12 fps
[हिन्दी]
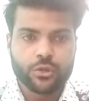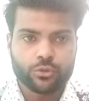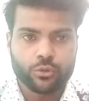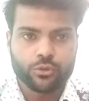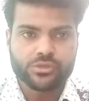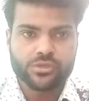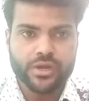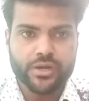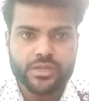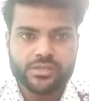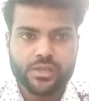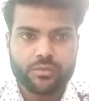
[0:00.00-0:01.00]
तो उस
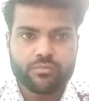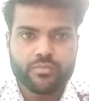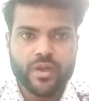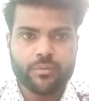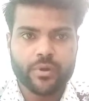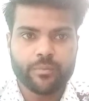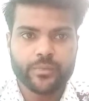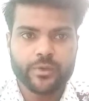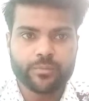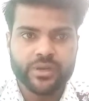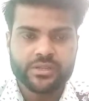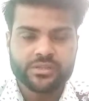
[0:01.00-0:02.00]
कंडीशन में आप अपने
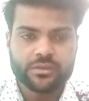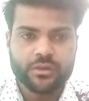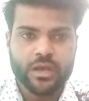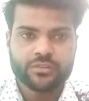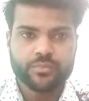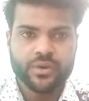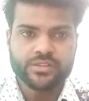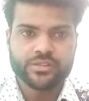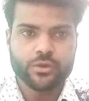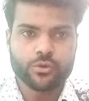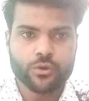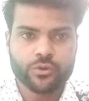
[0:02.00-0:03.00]
परिचय आसपास
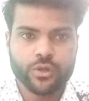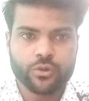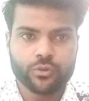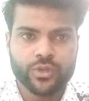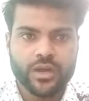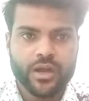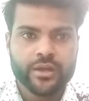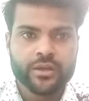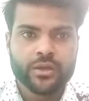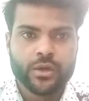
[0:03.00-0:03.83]
के डॉक्टर को दिखाएं